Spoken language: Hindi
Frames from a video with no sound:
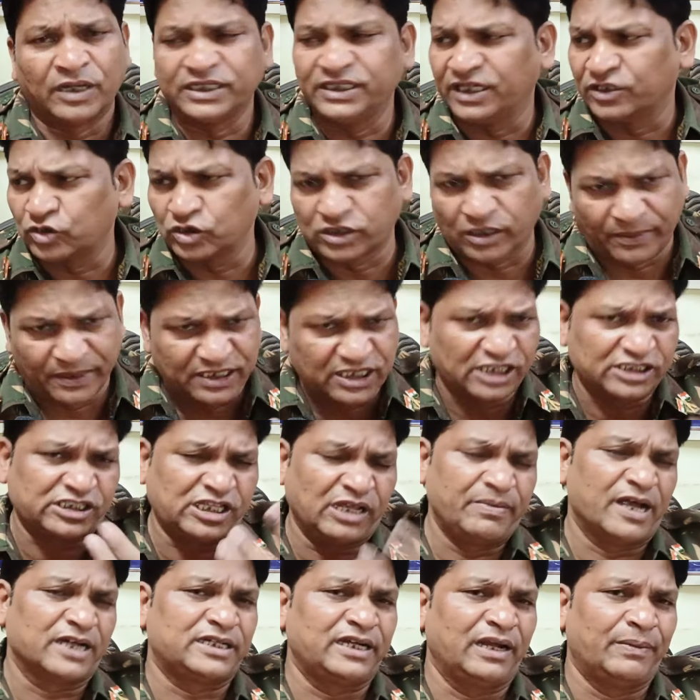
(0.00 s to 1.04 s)
मगर ये तो
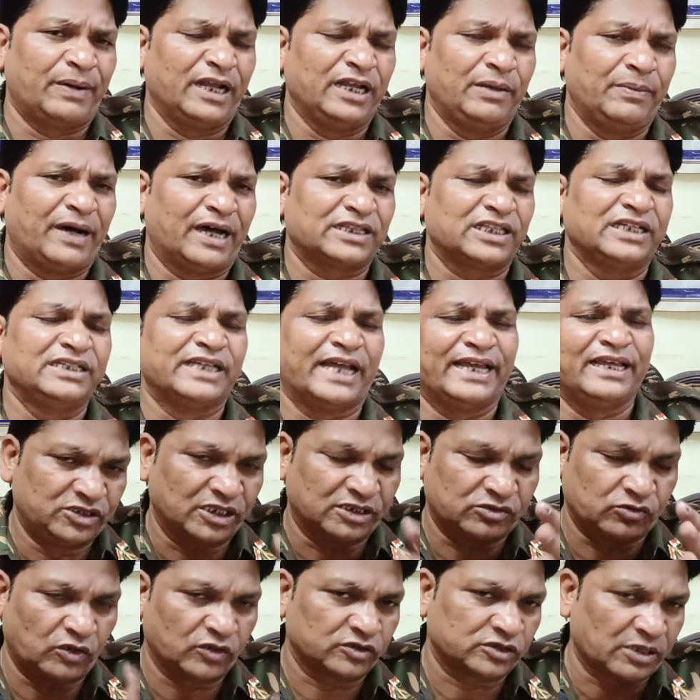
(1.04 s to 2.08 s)
जबरदस्ती बैठने वाली बात है
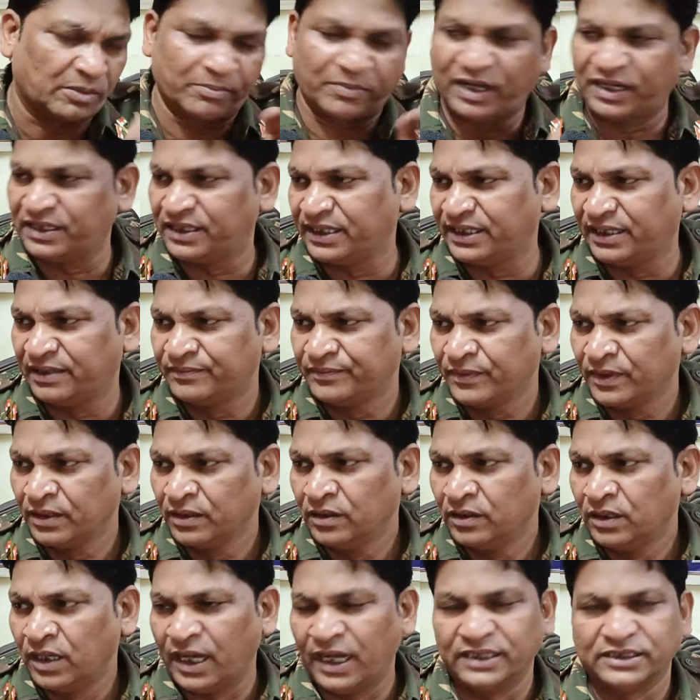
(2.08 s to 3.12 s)
यही कोई सम्मान नहीं
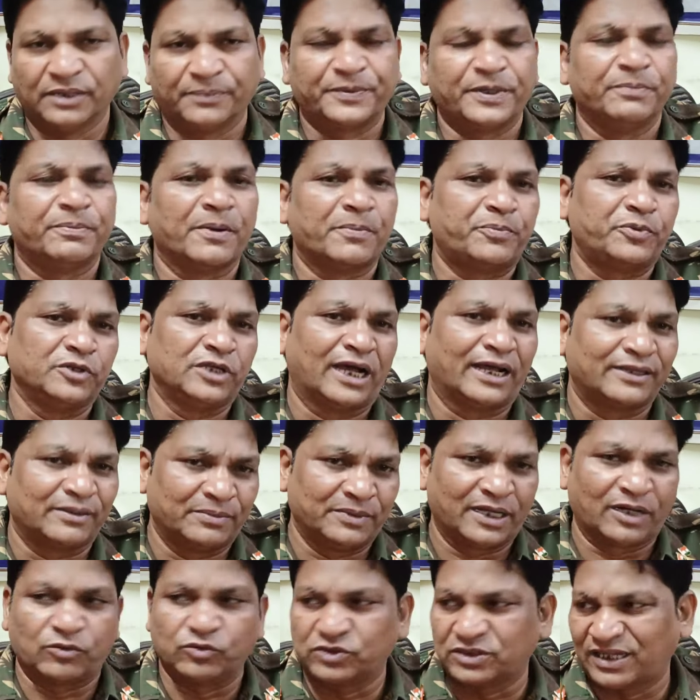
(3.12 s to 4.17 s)
है जबकि पप्पू
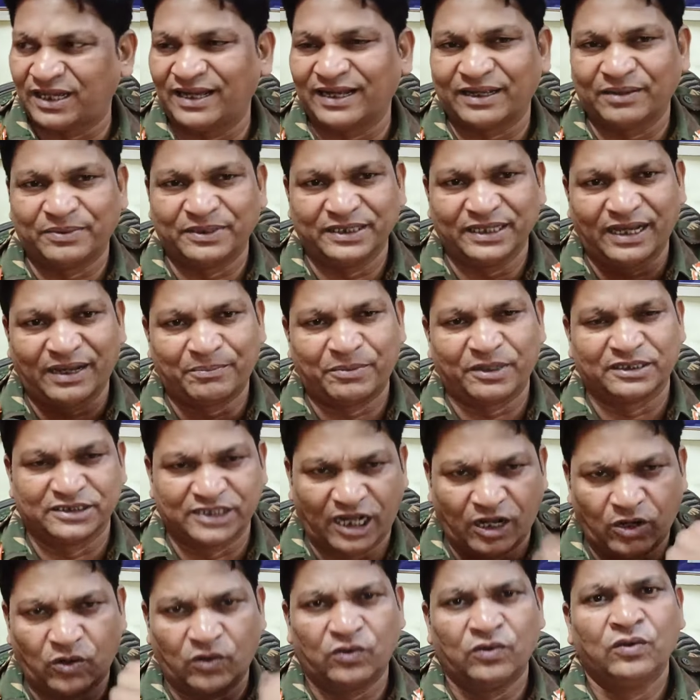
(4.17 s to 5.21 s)
यादव ने खुद कहा कि भैया बन
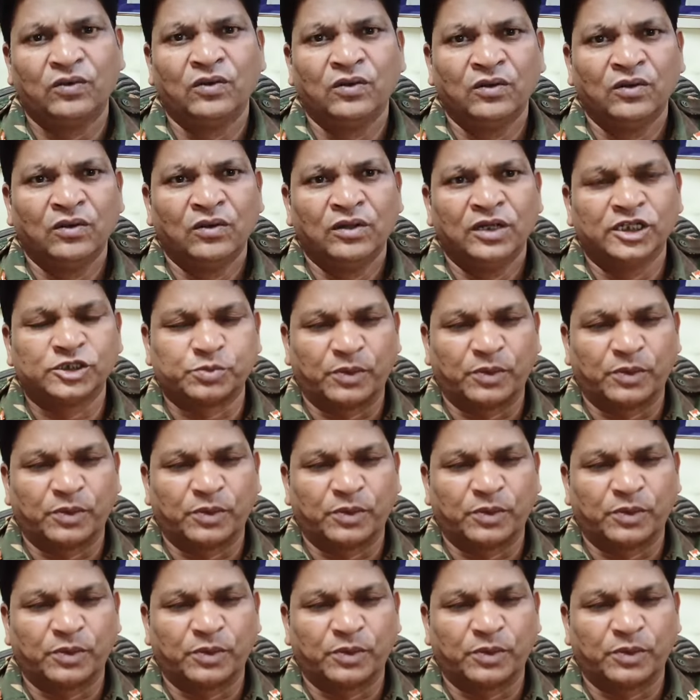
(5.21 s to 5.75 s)
जाओ हाँ।